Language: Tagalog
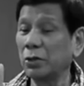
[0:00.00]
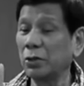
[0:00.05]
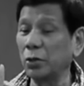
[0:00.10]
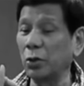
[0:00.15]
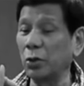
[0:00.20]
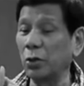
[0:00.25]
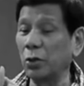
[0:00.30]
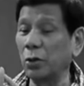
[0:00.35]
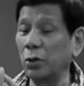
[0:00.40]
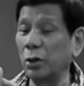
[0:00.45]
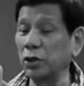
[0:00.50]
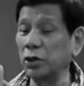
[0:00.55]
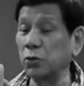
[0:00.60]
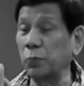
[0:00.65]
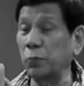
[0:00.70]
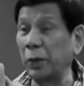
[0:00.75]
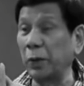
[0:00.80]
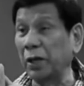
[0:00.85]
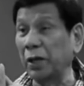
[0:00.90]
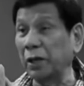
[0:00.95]
So, ang
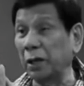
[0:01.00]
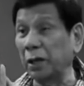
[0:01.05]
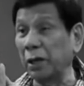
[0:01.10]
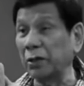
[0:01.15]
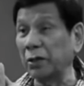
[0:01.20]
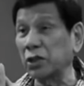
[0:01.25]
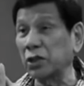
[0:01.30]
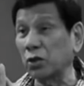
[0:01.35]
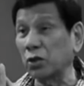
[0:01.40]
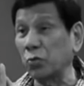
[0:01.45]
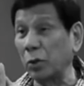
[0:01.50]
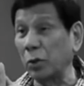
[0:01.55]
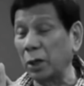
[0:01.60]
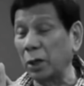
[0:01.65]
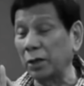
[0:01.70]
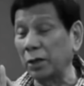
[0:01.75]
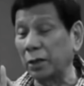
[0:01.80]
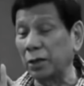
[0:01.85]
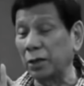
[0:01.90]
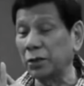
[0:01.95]
speaker, si
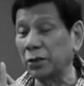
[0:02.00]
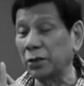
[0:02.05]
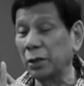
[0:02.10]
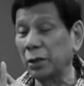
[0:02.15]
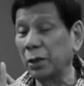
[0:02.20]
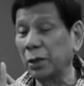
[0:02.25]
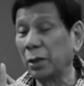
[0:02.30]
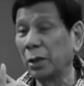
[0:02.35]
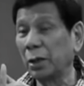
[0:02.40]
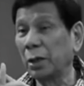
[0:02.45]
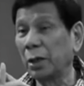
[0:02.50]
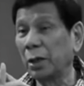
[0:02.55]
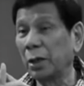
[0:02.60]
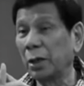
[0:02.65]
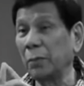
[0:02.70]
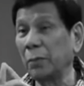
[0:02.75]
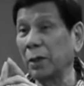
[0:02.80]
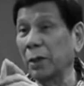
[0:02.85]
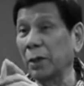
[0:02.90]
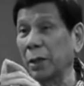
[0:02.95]
Romaldes,
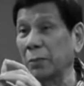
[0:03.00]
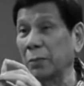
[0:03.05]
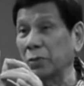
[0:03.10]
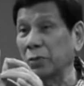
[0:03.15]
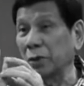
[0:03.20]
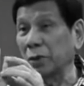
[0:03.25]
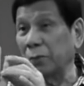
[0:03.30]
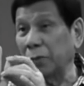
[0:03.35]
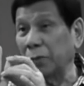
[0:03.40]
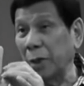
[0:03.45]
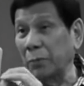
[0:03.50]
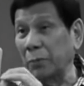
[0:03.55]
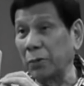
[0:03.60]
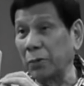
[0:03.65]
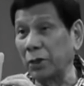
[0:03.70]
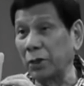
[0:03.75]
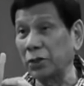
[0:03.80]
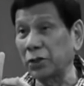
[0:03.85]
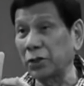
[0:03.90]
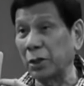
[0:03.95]
he becomes the
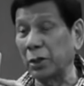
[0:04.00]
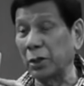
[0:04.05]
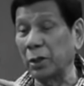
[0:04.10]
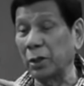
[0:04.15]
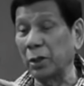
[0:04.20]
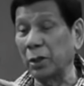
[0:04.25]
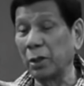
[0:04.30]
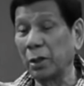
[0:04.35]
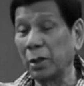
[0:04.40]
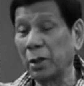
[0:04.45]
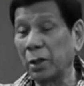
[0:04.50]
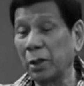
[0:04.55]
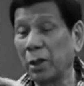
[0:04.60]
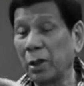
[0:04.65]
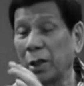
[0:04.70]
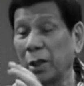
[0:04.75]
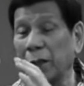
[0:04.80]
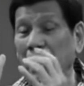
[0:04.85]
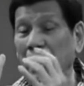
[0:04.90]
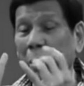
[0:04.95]
prime minister.
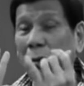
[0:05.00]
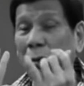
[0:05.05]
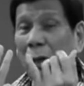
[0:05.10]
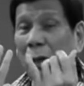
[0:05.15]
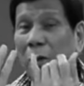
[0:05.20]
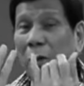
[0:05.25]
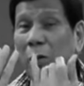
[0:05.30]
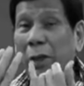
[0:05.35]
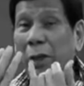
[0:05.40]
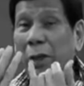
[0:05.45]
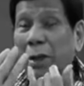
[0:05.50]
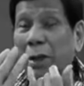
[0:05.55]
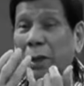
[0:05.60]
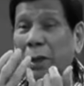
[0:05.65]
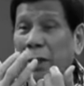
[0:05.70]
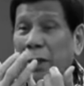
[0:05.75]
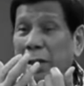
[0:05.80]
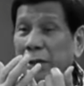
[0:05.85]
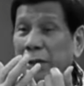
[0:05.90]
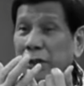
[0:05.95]
Ikaw
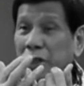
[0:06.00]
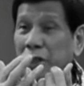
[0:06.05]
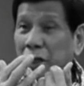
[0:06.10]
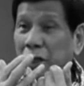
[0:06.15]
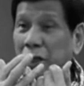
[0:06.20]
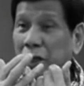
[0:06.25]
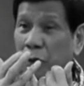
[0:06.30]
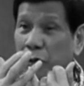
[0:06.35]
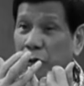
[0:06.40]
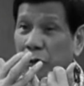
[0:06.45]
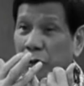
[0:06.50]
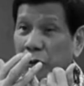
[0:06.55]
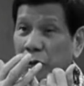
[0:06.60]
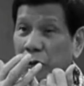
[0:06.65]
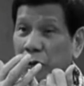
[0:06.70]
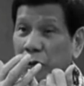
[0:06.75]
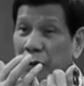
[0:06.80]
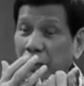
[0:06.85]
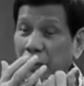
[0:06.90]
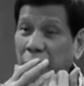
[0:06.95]
gawain ka ng
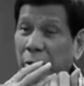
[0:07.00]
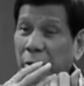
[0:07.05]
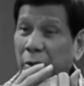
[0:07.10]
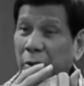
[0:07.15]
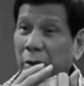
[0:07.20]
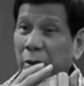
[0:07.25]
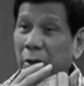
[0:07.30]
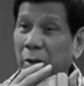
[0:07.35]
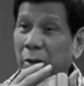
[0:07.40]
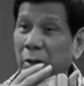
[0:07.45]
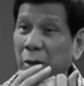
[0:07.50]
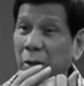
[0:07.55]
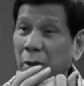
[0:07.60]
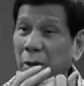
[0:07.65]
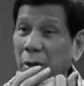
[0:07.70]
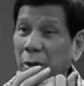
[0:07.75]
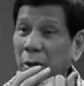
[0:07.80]
ceremonial president.